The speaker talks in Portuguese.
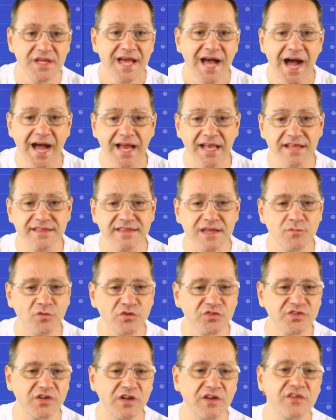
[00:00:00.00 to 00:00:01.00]
Aí ele está
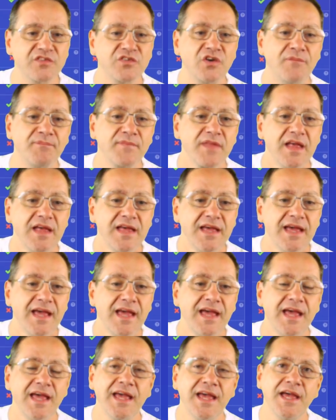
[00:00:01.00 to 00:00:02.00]
mostrando assim, ó,
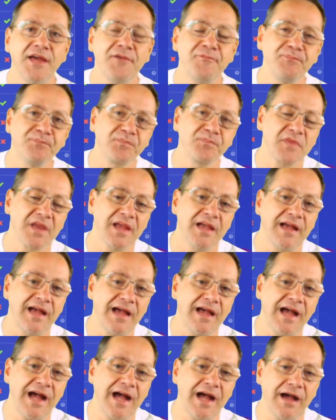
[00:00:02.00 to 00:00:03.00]
é,
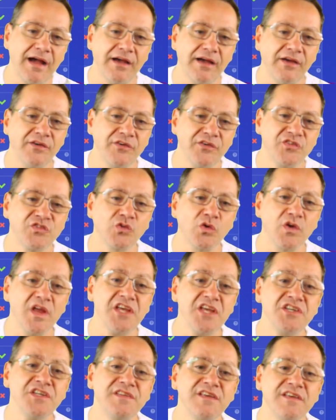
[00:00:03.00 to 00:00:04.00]

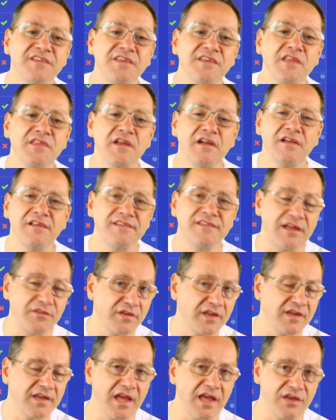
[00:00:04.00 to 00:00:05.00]
storage descentralizado. O
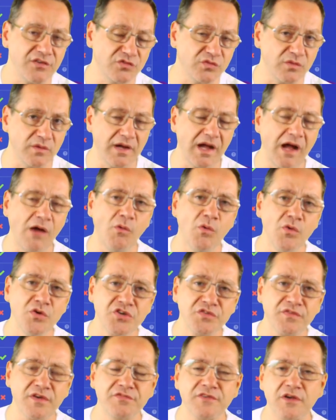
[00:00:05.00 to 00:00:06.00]
que, que é isso?
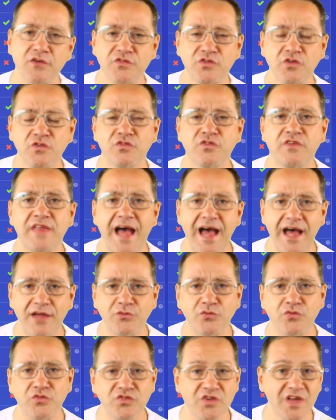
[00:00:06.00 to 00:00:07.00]
Aonde vai ficar os seus
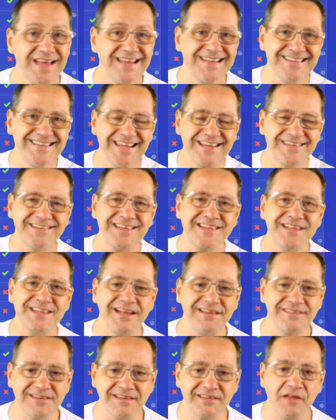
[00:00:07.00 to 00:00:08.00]
dados
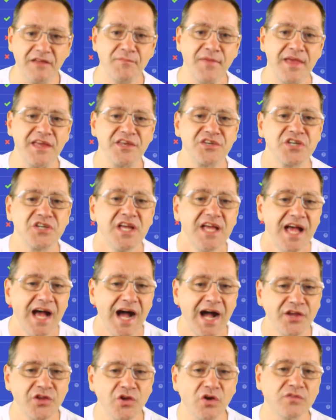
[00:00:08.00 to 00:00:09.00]
descentralizadamente?
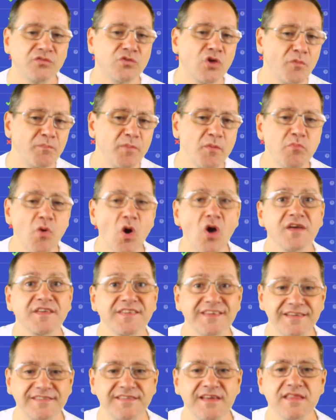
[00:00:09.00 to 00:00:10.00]
Aqui, ó, Dropbox
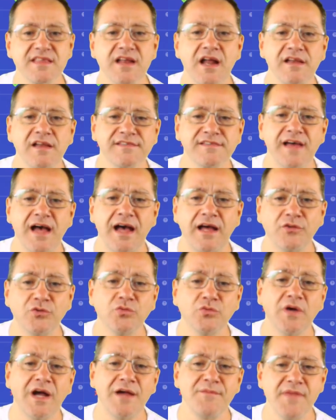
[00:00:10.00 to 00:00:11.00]
é
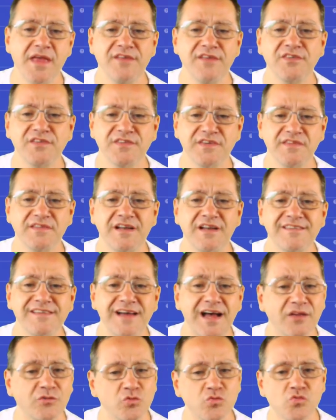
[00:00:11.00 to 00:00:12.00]
centralizado, a Mesa é
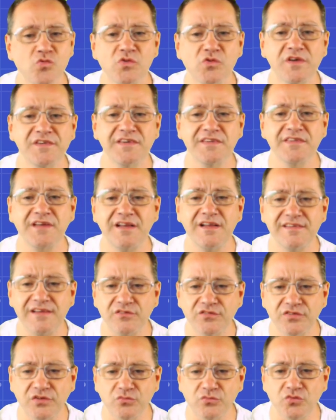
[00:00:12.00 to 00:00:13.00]
centralizado, o Google é
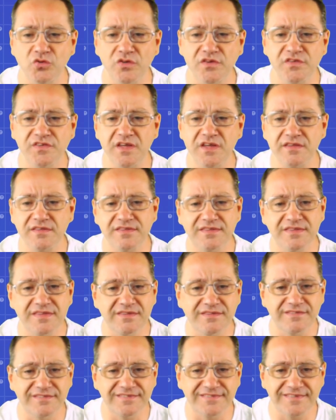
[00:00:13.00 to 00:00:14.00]
centralizado, são todos
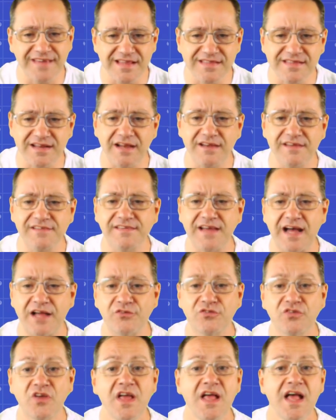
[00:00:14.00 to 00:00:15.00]

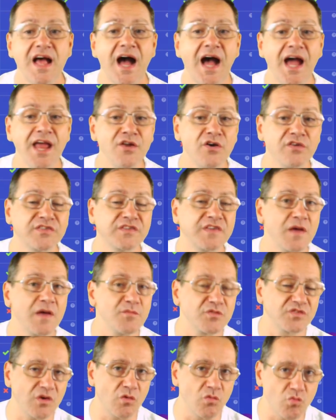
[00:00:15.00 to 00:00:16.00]
centralizados. Aí nós
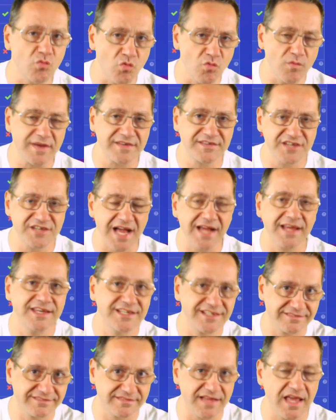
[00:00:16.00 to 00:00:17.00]
temos algumas já que
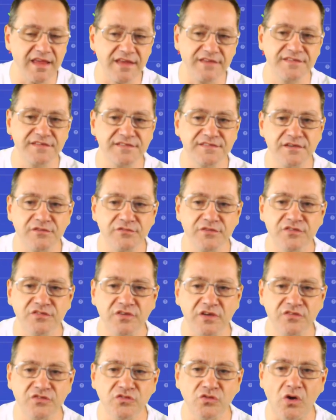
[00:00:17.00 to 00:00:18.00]
já tem esse serviço,
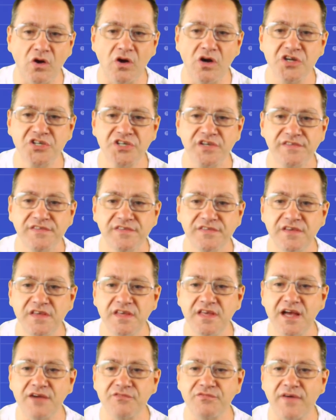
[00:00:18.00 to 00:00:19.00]
a Storja, a
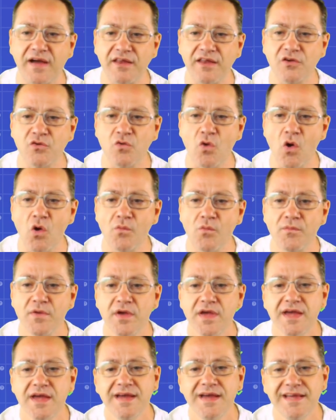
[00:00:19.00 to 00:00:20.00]
CIA, a Falicom,
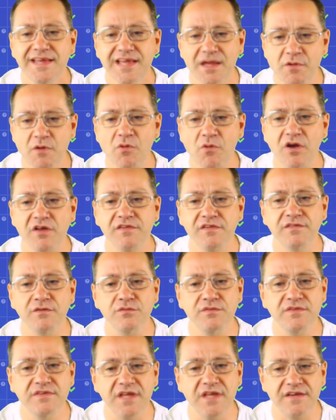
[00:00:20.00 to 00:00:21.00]
e a memória que
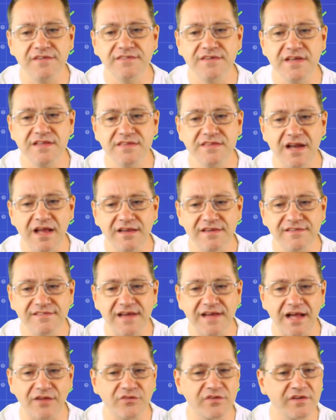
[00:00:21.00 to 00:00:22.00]
são
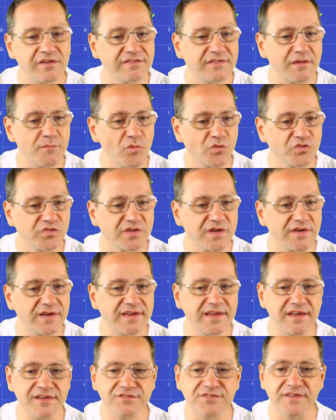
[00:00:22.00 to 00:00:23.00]
descentralizados. Ele está mostrando
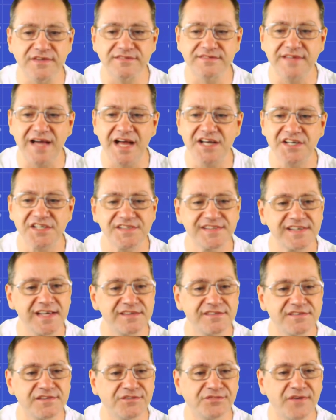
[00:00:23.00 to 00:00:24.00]
aqui as vantagens e
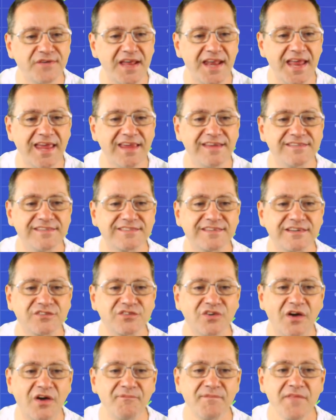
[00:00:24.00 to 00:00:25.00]
as diferenças,
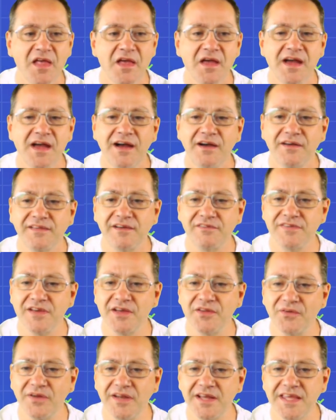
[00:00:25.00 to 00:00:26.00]
ó. Tá
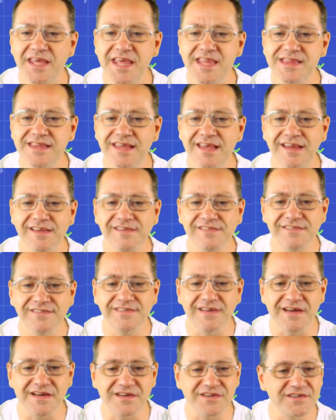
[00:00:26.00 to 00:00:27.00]
vendo? Olha que
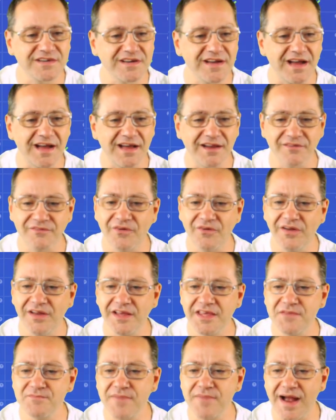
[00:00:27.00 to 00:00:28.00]
interessante, cara. Olha
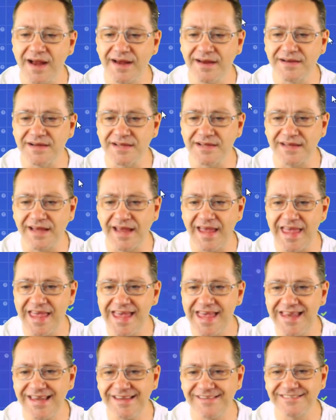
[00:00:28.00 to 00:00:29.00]
que bacana.
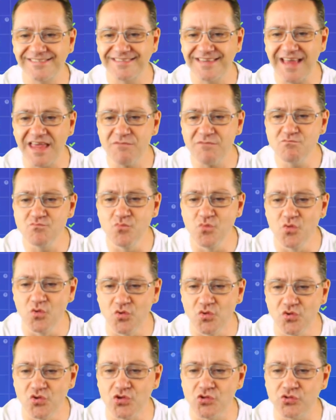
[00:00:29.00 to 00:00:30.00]
Eles têm
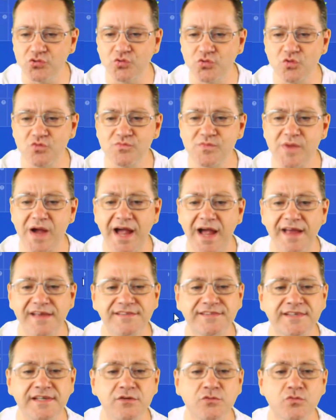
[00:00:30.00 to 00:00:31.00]
muito
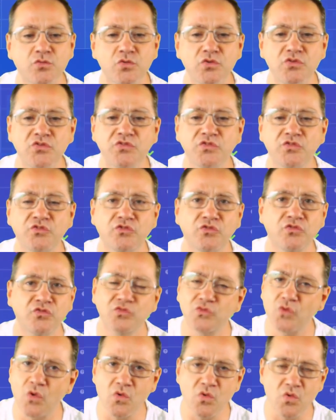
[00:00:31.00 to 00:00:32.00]
mais recursos que os
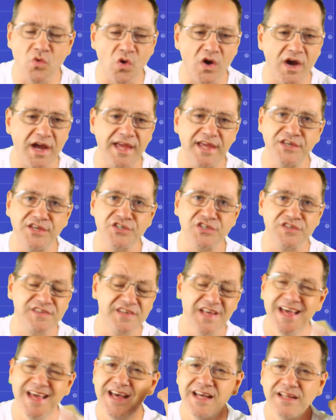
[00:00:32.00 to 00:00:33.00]
concorrentes.
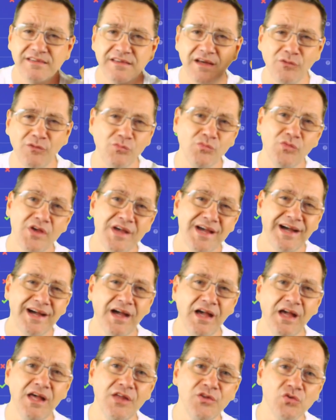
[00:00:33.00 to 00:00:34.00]
Então,
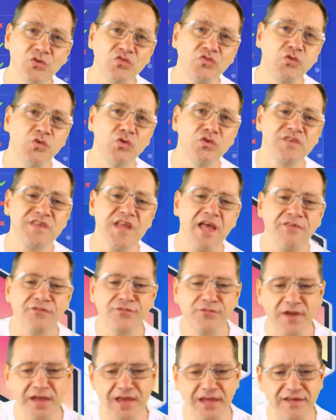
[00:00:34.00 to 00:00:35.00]
anos-luz nas
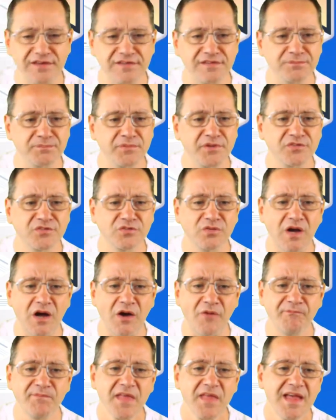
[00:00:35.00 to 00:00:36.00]
frente,
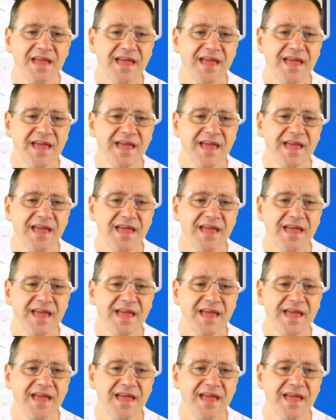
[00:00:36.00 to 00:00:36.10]
pessoal.